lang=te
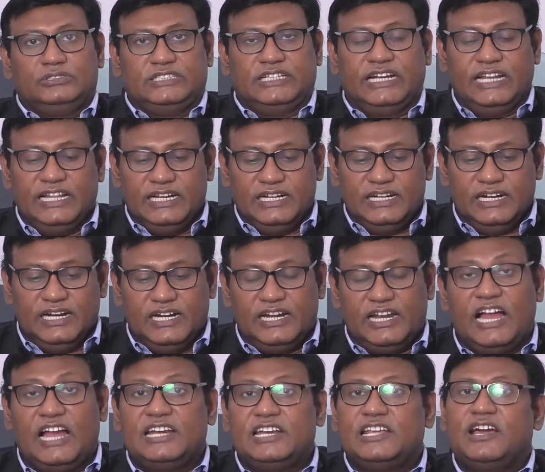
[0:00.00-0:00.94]
సడన్గా
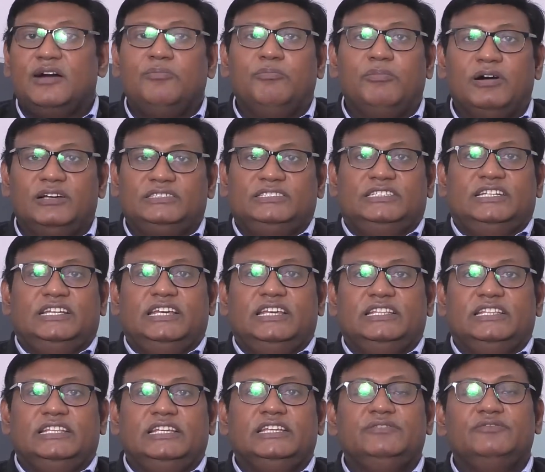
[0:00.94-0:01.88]
డాట్ కామ్ బస్ట్
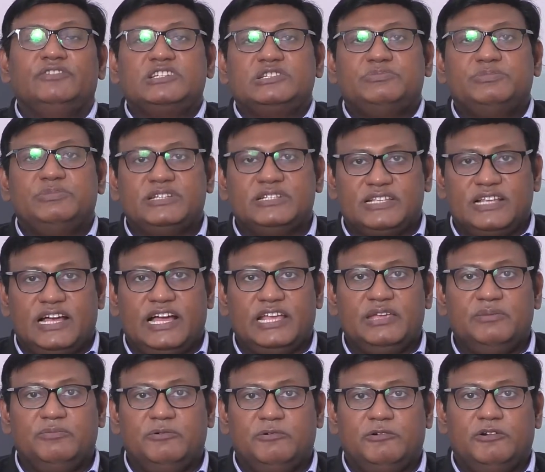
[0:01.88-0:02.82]
అయింది ఇన్వెస్ట్మెంట్స్
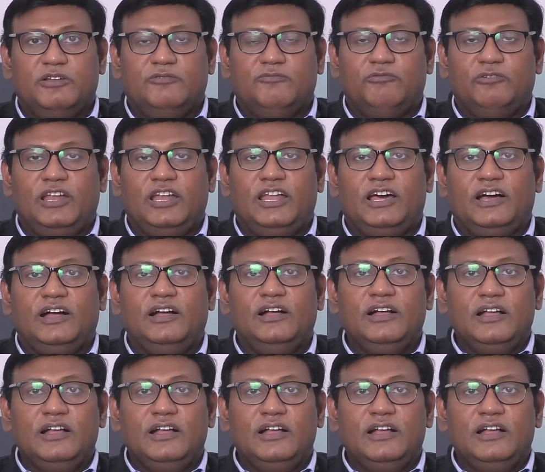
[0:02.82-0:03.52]
ఆగిపోవడం వల్ల